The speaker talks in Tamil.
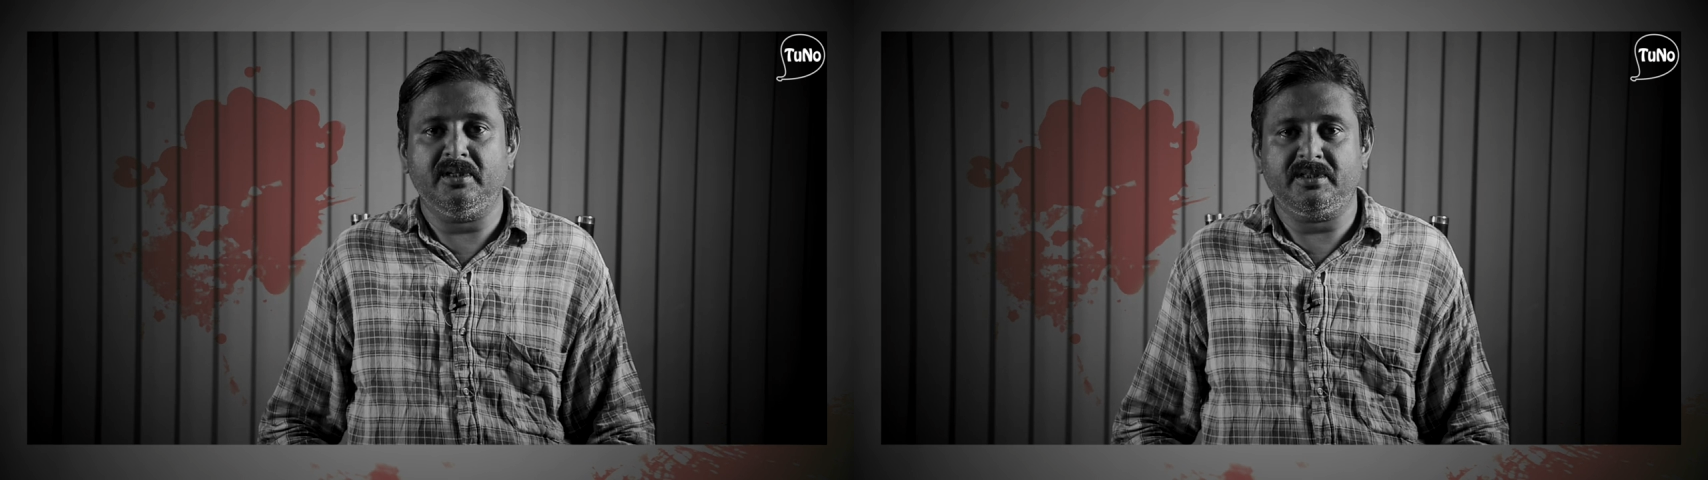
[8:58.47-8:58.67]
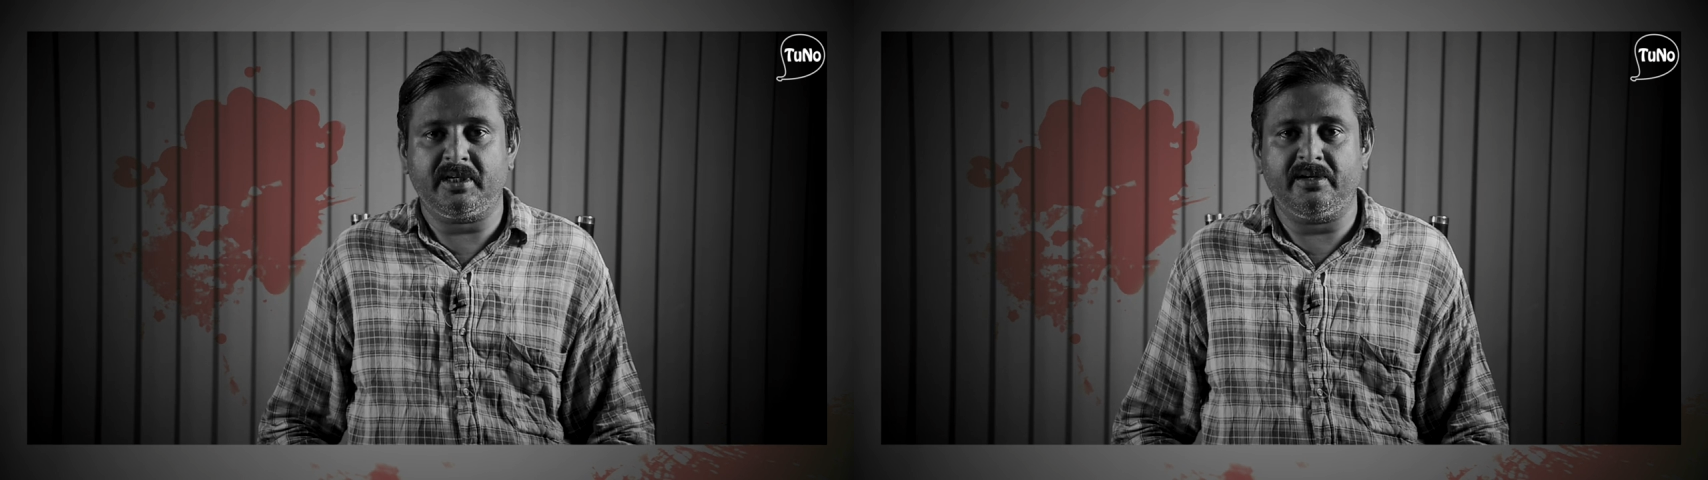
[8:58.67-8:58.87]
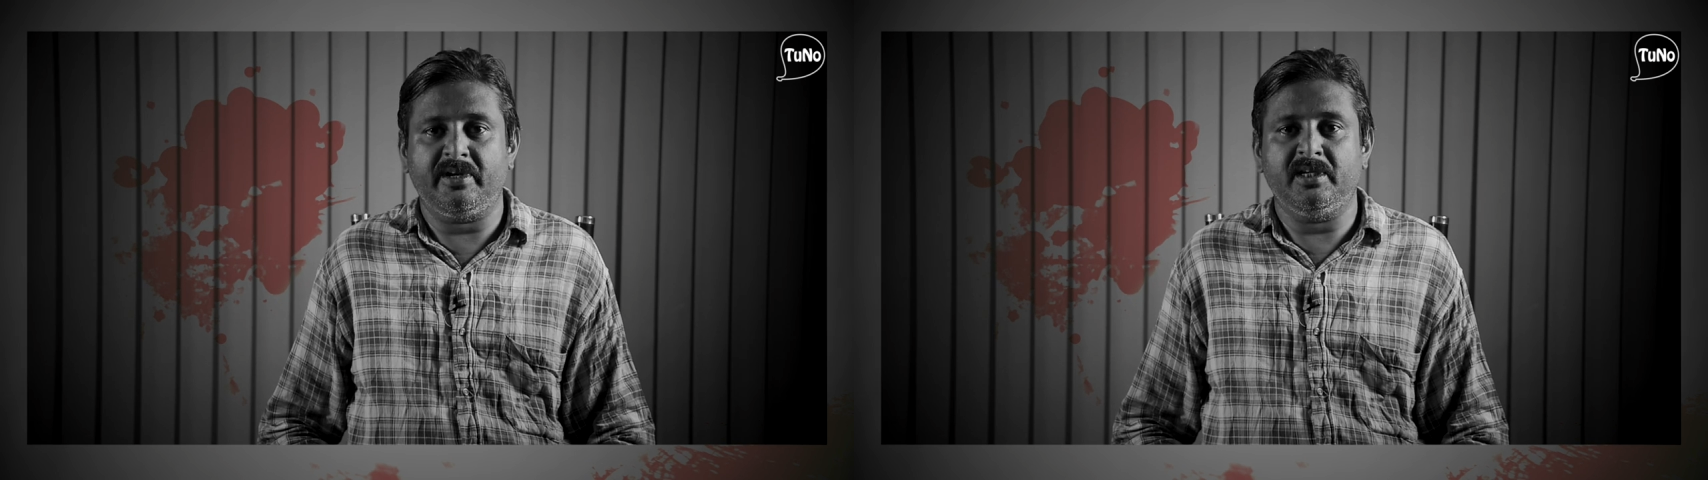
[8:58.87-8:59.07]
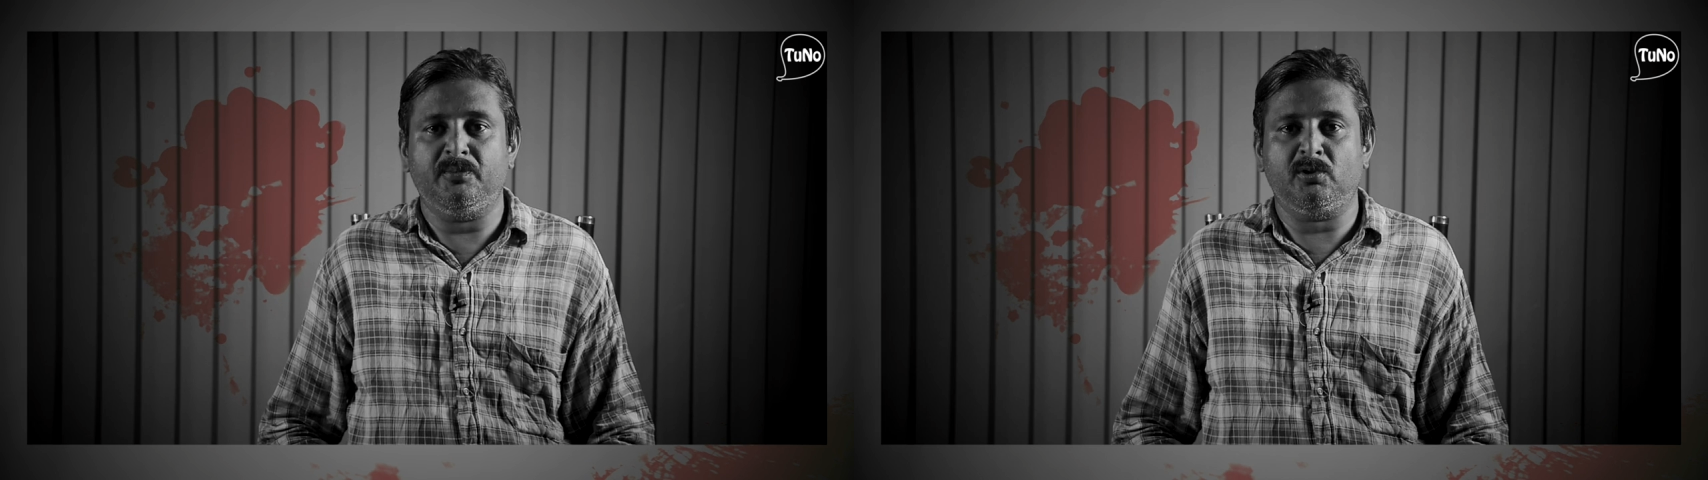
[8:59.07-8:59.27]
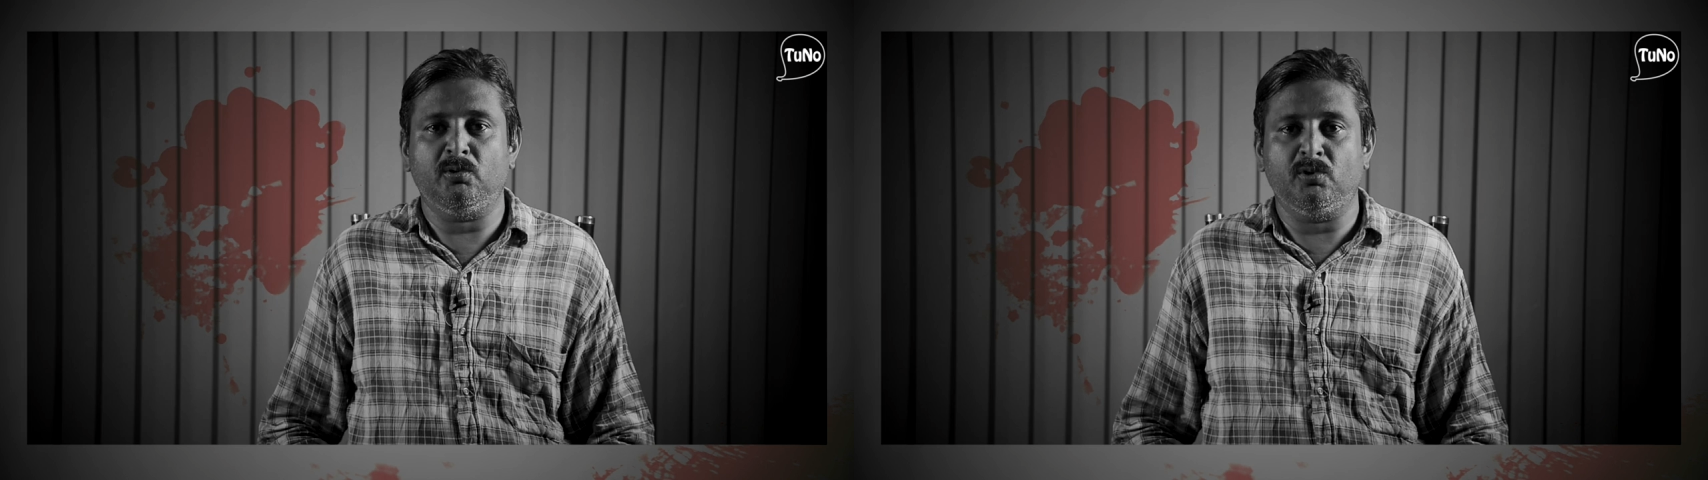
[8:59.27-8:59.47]
சர்க்கரை வியாதியை
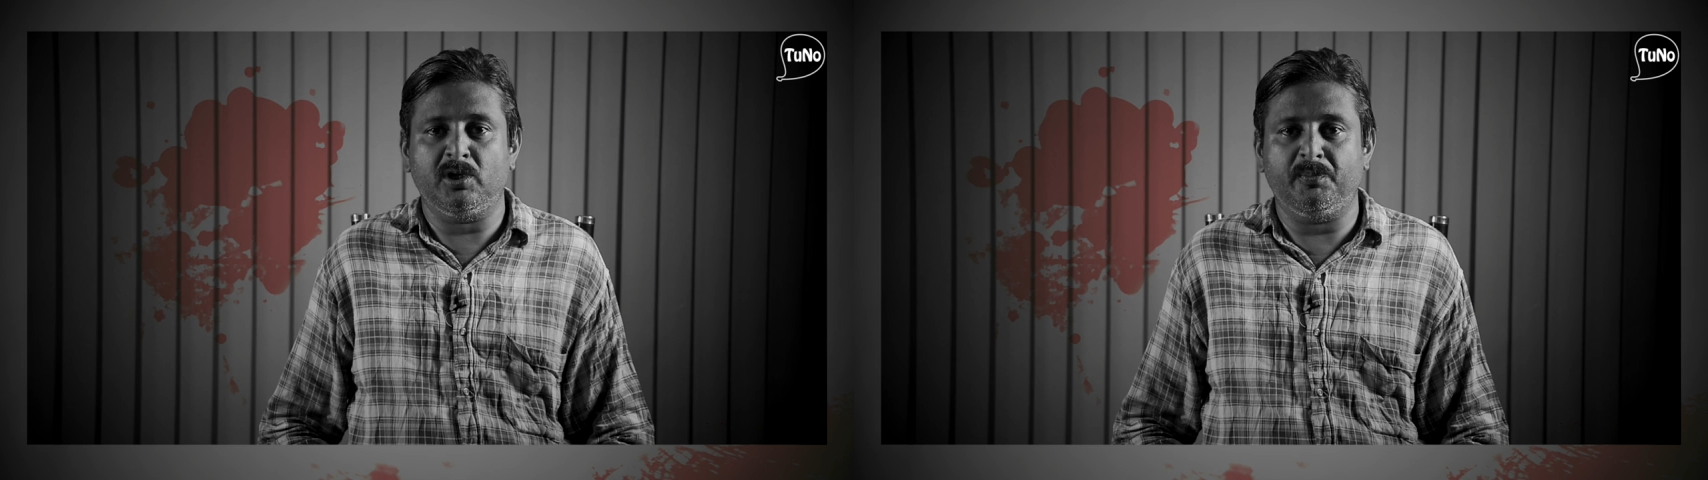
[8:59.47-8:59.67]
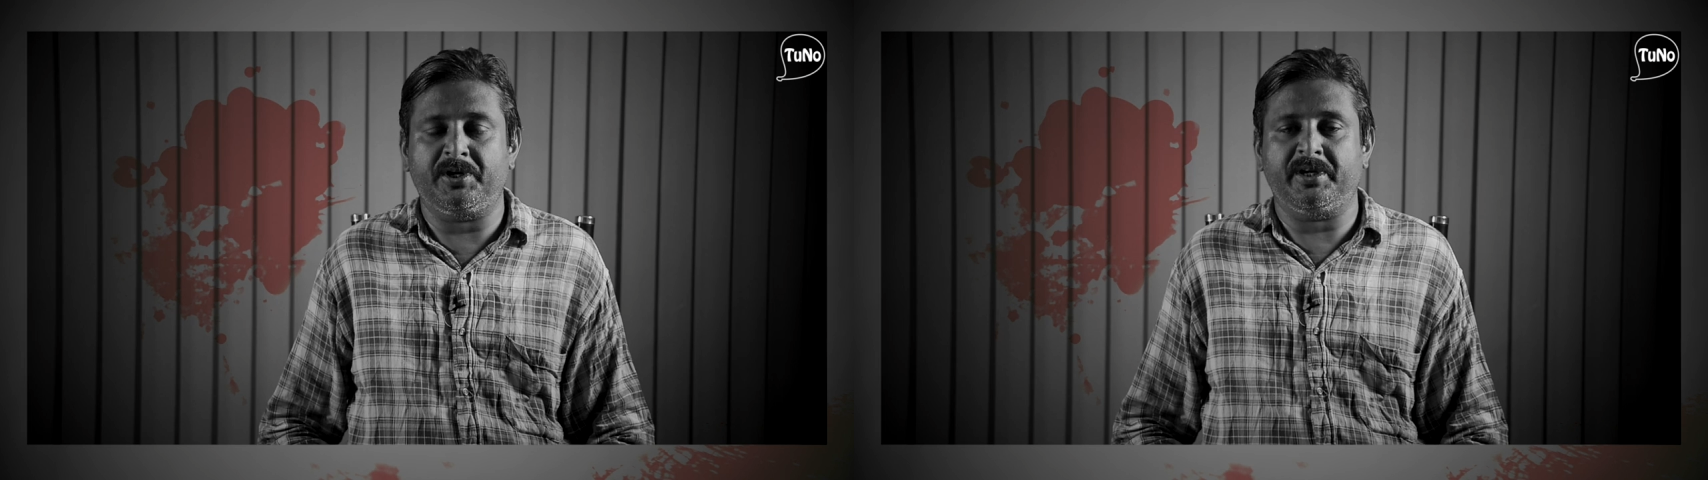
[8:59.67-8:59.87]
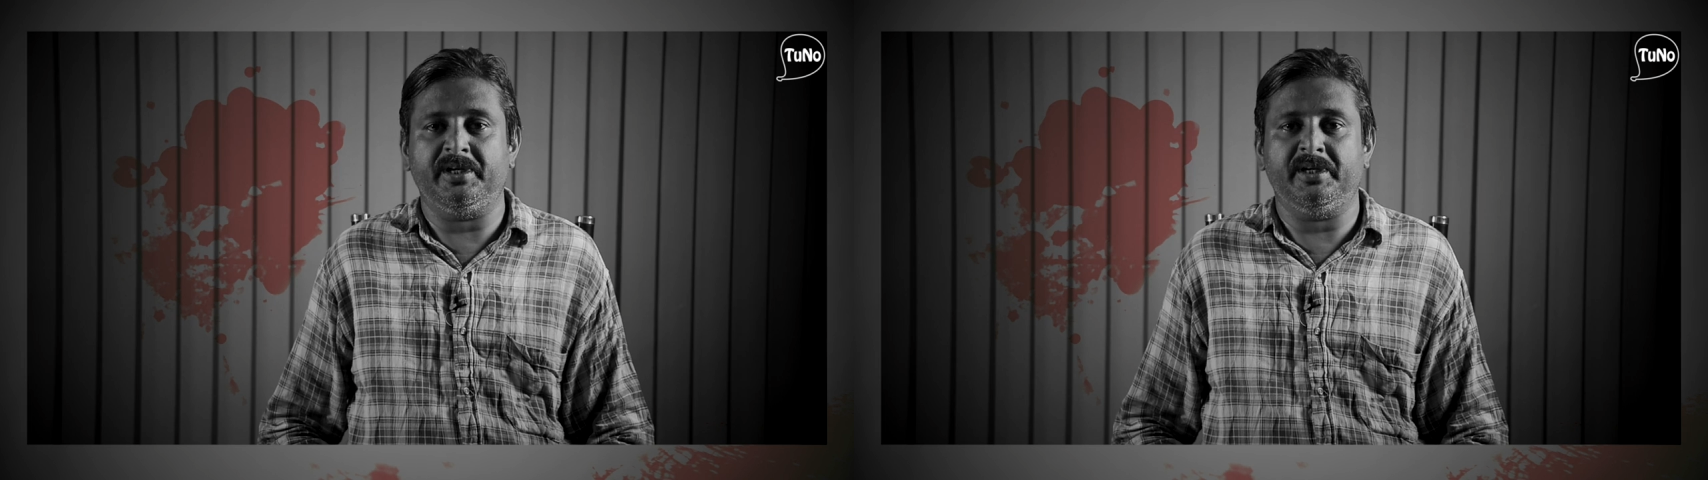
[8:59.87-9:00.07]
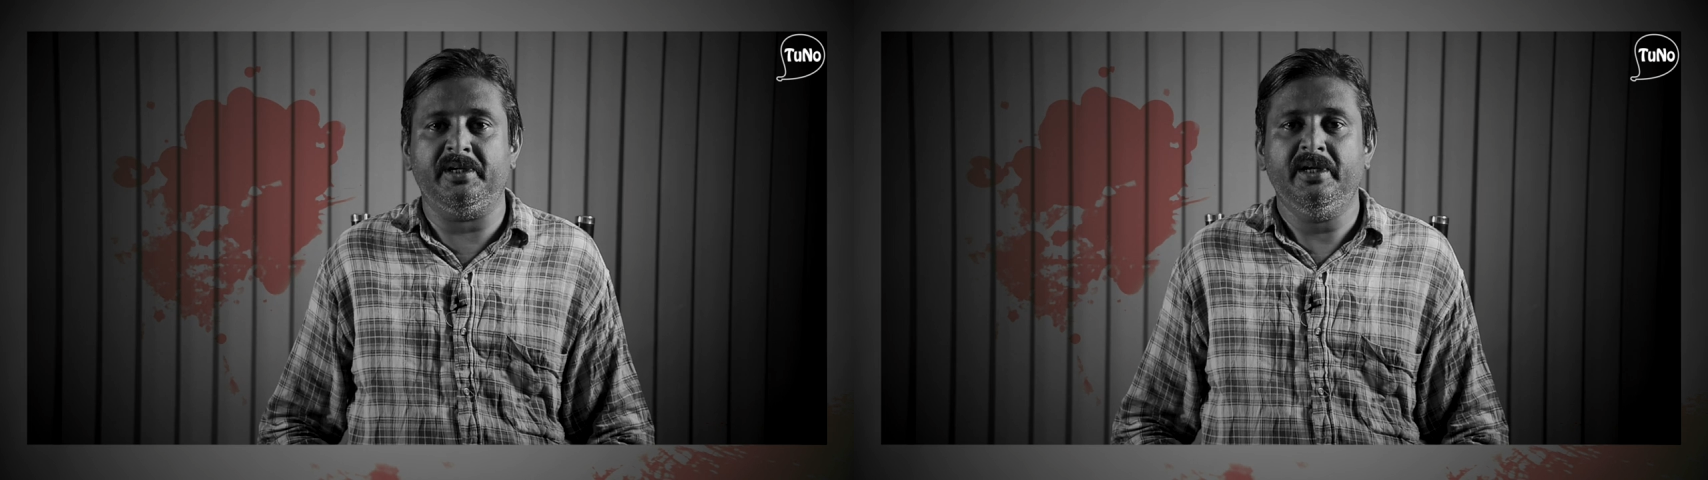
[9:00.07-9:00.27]
பொறுத்தளவு கொடுக்கப்பட்டிருக்கு